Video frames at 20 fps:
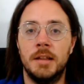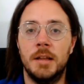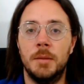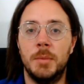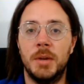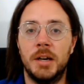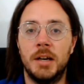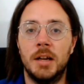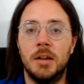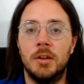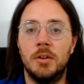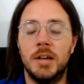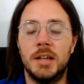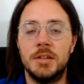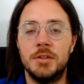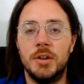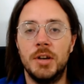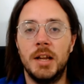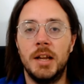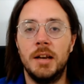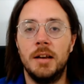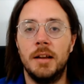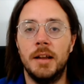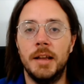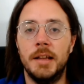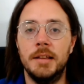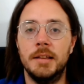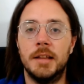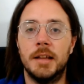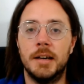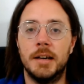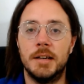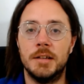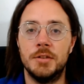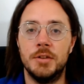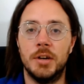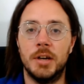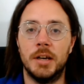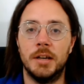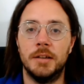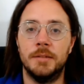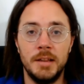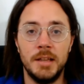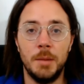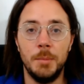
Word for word: de mercado nacional e internacional.